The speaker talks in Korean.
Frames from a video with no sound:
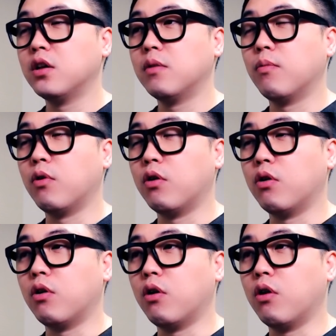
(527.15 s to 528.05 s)

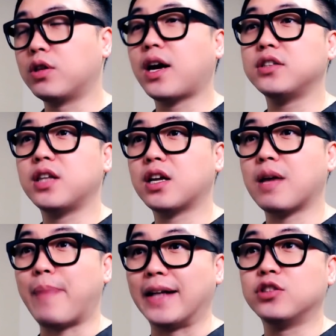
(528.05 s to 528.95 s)
뭐 어디까지나
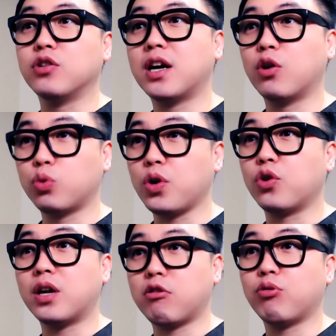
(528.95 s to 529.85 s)
이게 반전이랑 또
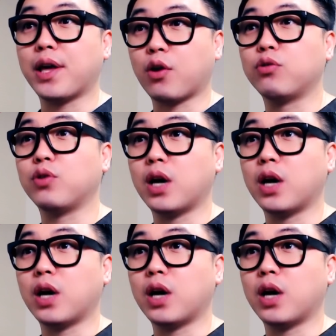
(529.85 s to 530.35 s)
일어날 수가 있거든요.